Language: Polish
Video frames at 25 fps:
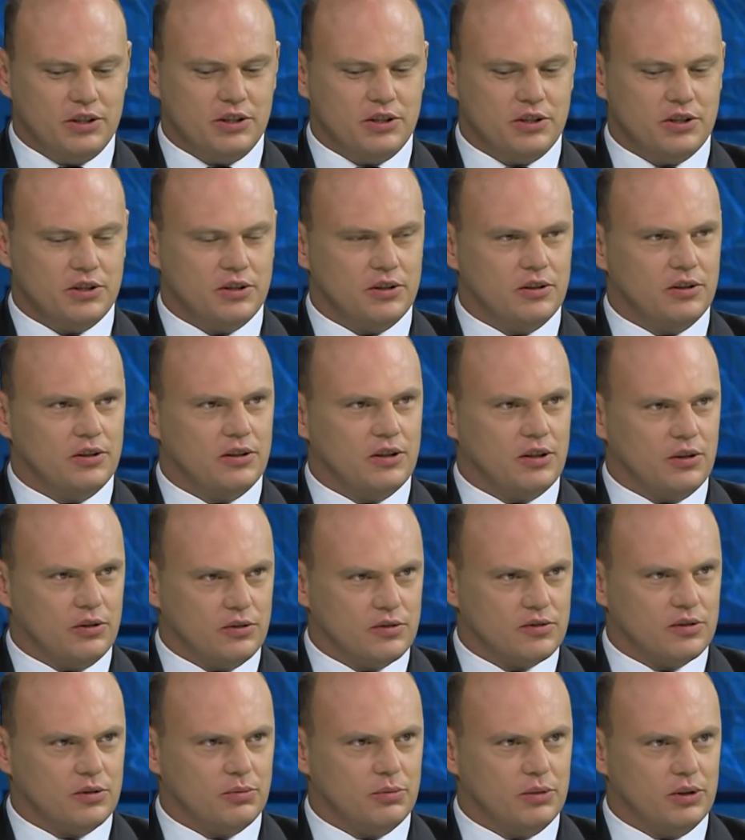wiedzieć te
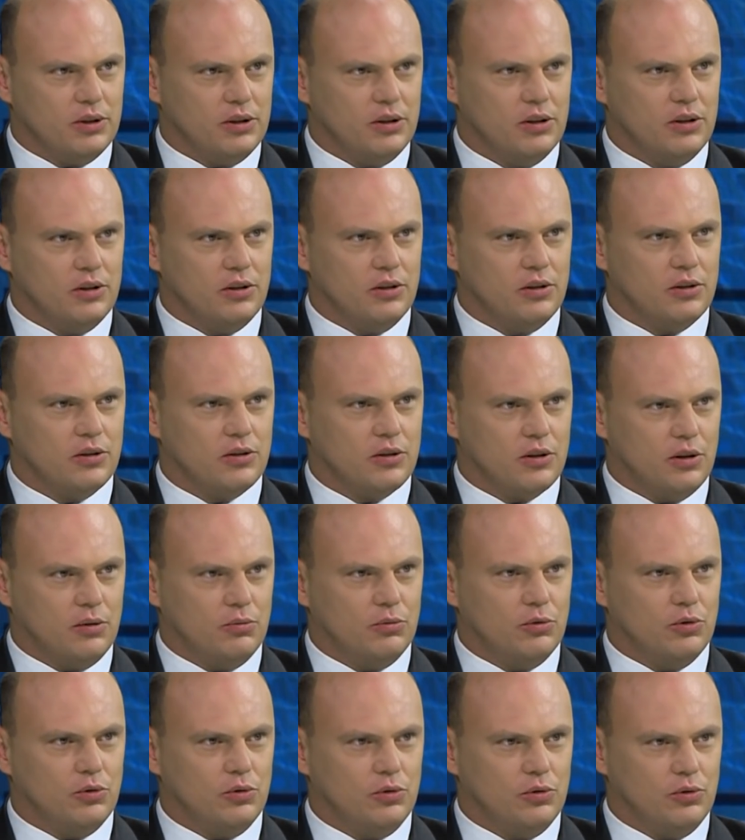osoby,
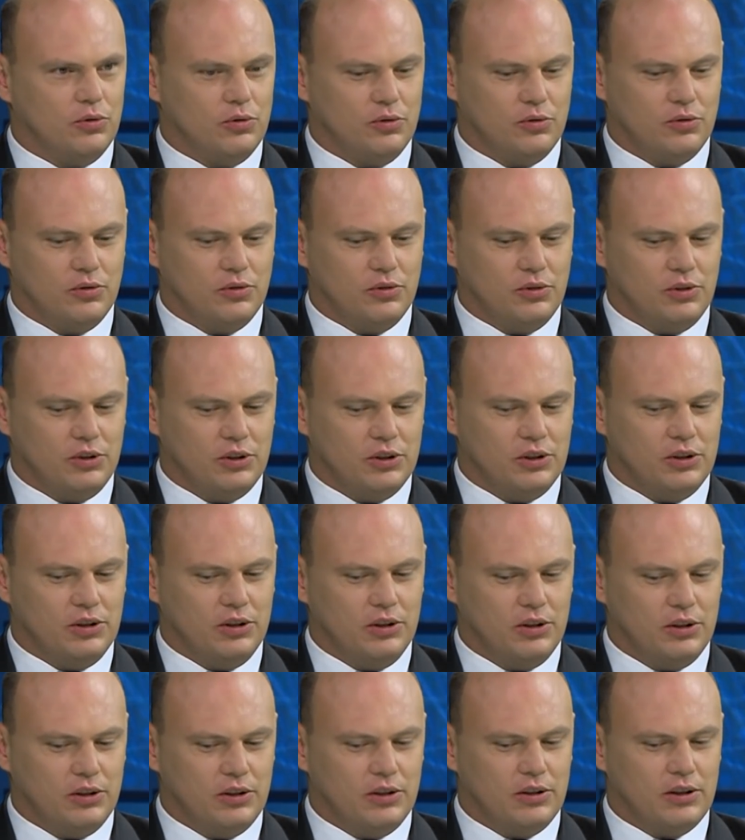komu
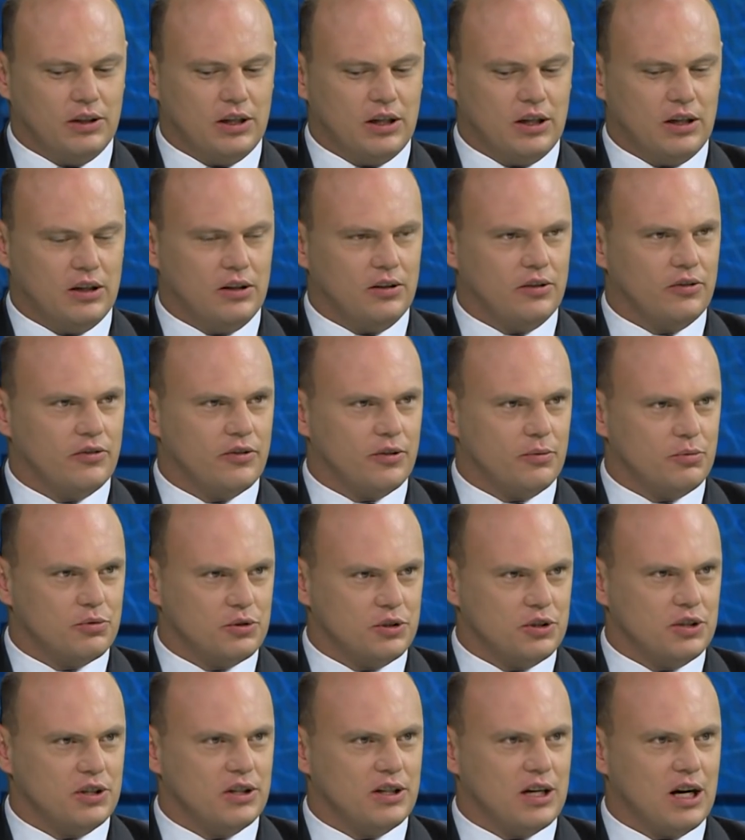i na co
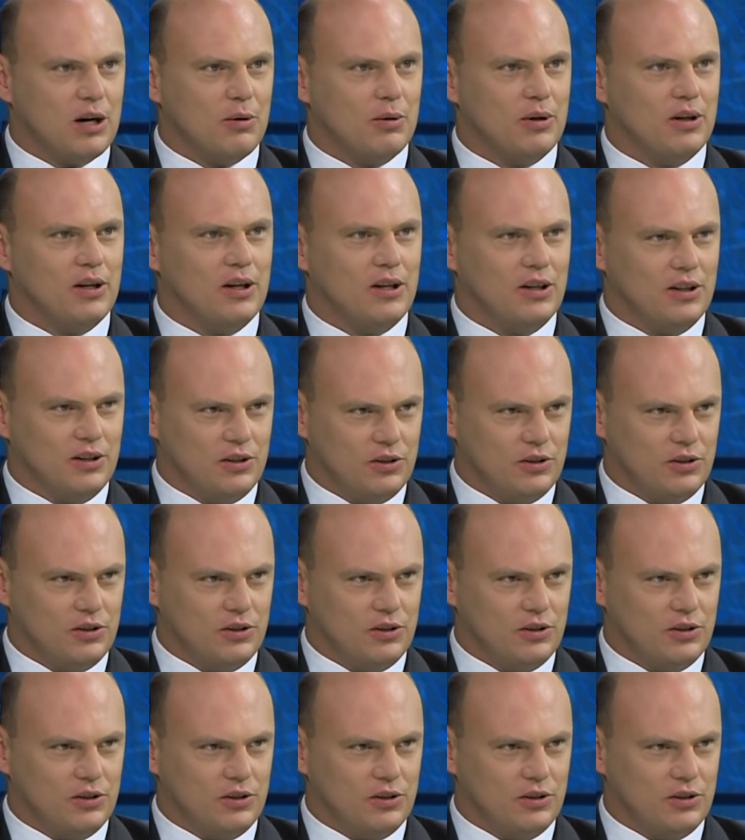przysięgały.